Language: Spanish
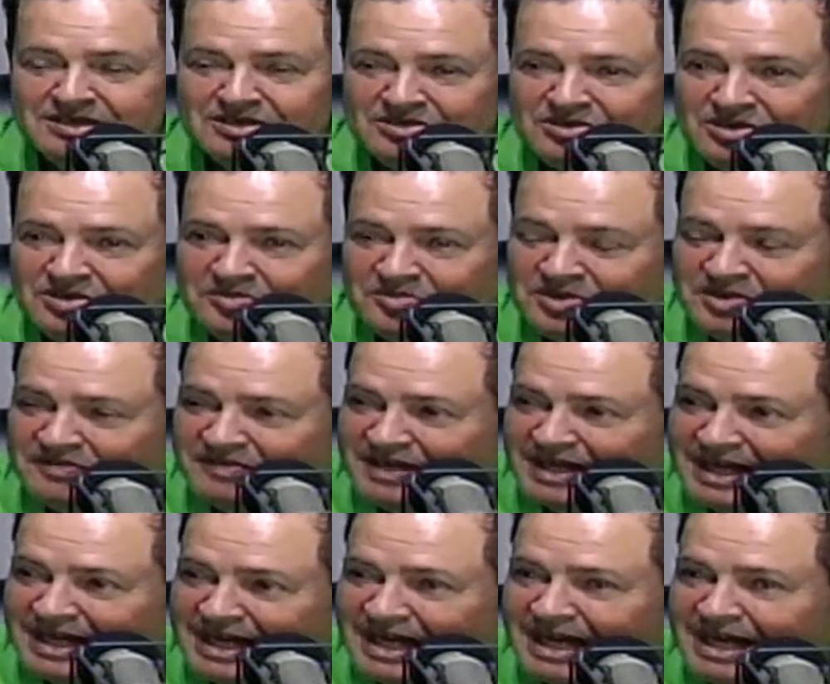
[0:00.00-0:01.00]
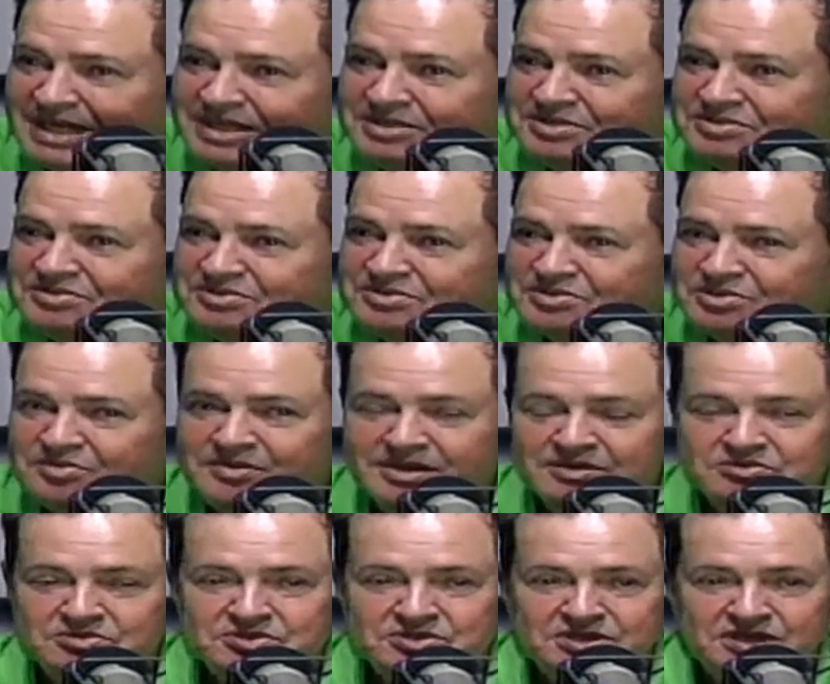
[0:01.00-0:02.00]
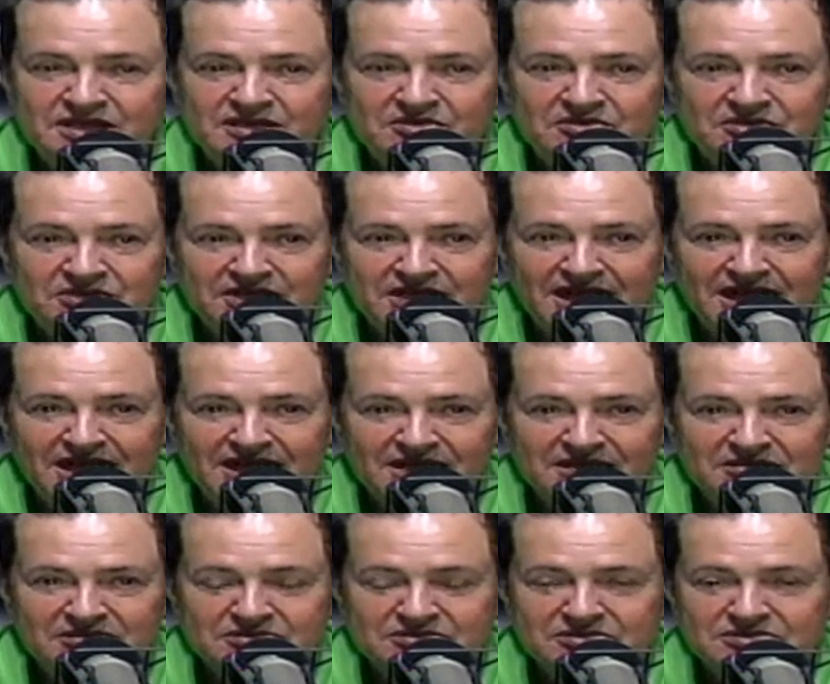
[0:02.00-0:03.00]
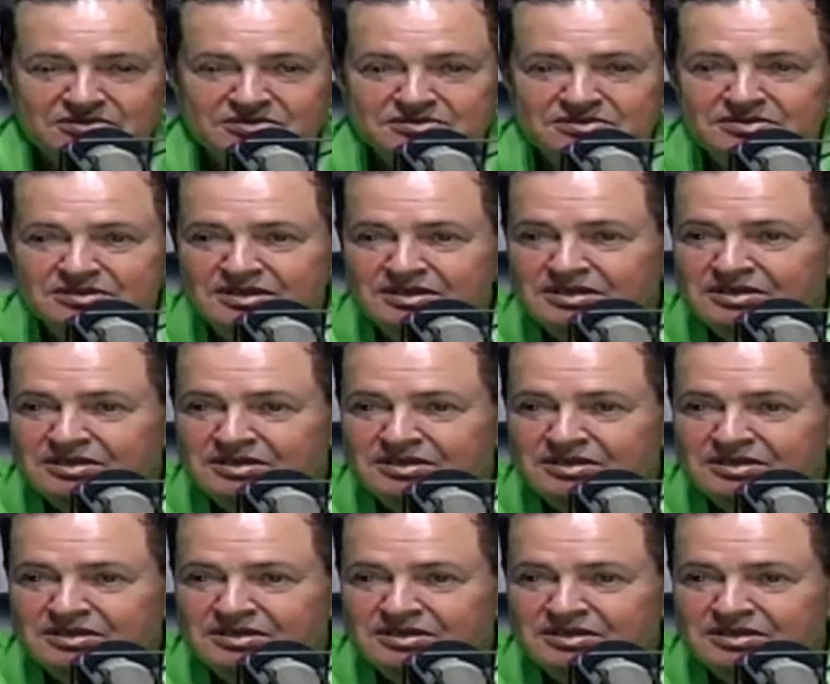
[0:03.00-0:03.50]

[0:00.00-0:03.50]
como Iván Gallo, como Agustín Collado,